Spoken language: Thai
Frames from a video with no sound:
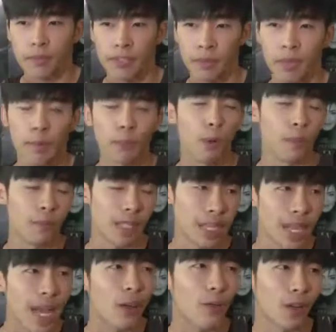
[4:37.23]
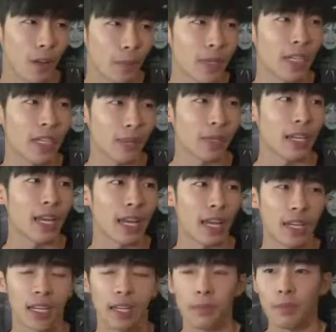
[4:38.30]
สำหรับผมมันยากกว่าร้องเพลงธรรมดา
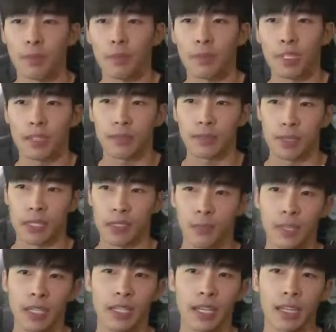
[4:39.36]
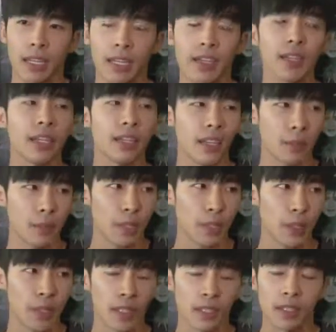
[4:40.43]
นะ เพราะว่ามันมันต้องมีการ acting เข้าไป
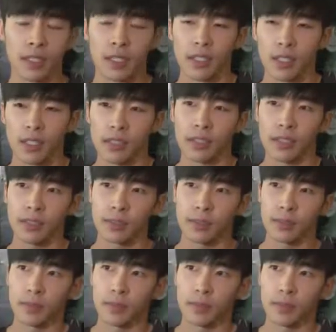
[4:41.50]
ด้วย ซึ่ง